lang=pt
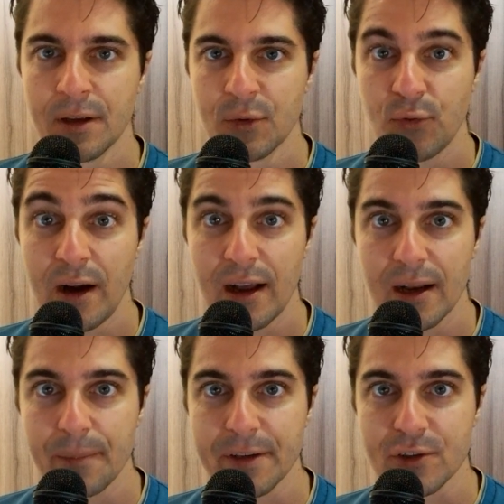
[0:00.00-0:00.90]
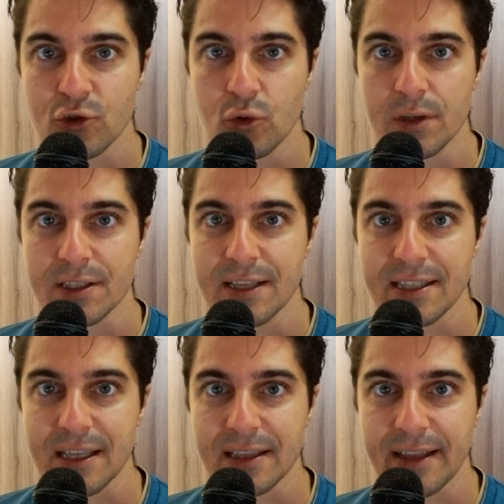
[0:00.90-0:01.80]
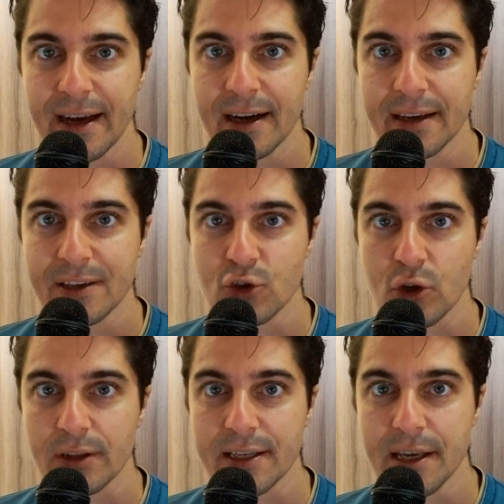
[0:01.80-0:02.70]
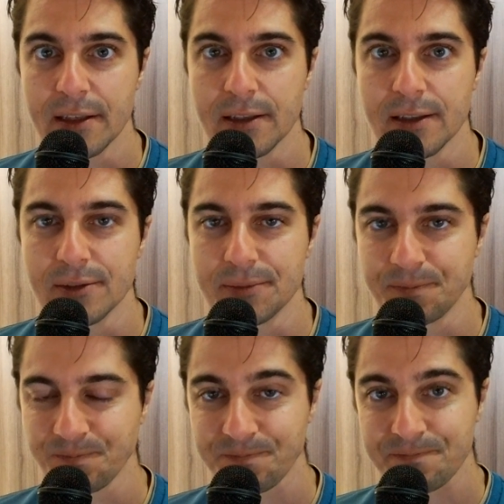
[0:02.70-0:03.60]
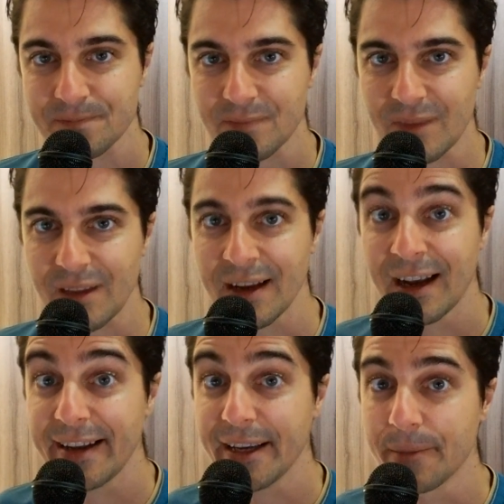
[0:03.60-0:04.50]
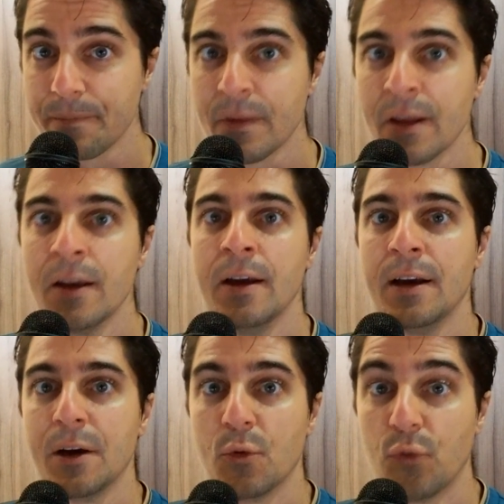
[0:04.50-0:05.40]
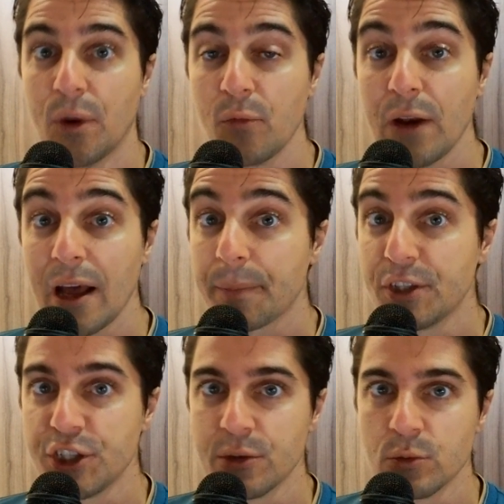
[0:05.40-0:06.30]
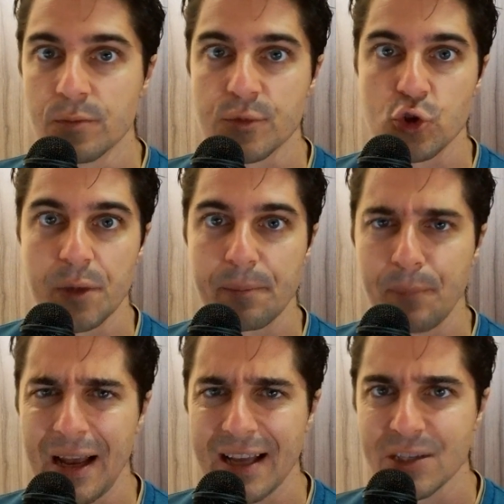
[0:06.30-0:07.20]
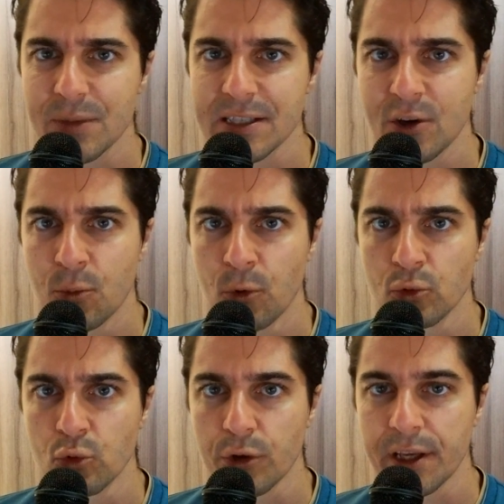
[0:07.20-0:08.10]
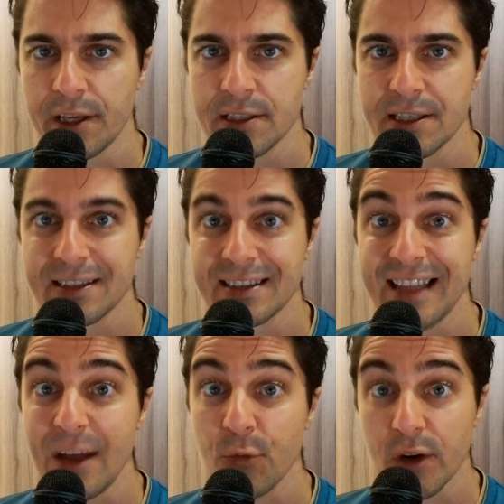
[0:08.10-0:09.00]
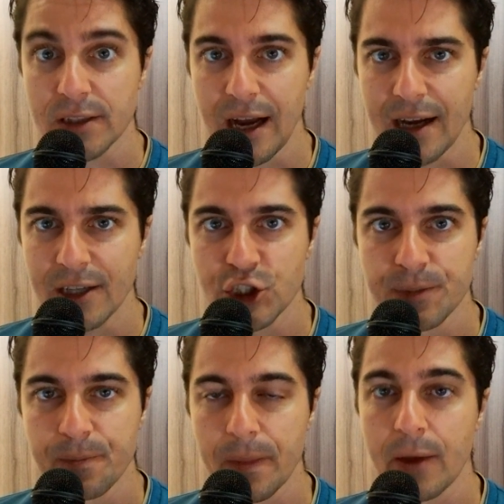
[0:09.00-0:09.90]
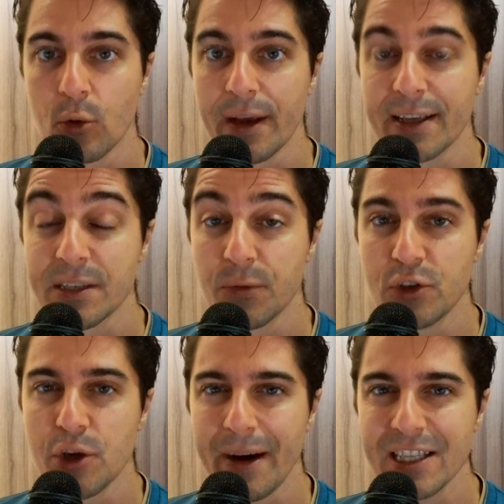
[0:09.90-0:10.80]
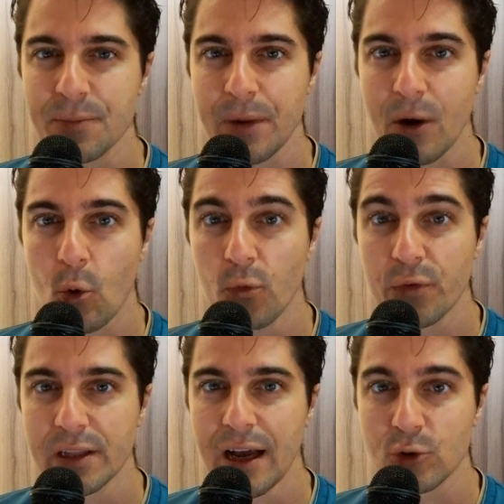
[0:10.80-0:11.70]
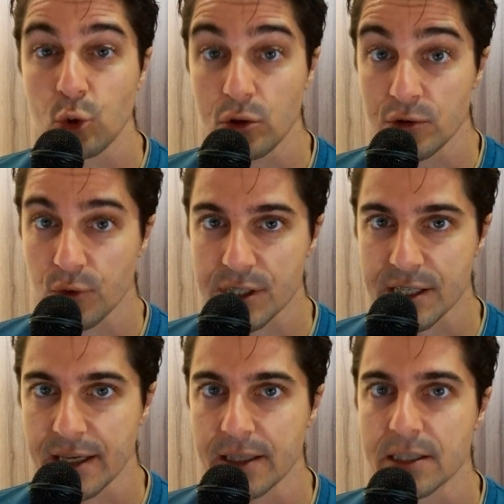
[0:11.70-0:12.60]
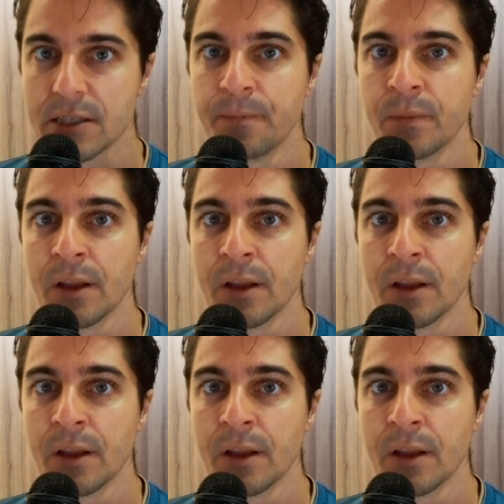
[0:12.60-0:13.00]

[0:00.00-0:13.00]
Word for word: Fala pessoas dessa terra que só está esquentando. Galerinha, Vamos falar rapidinho sobre Plasma 5.15. Na verdade, eu, esse vídeo é mais para convidar todos vocês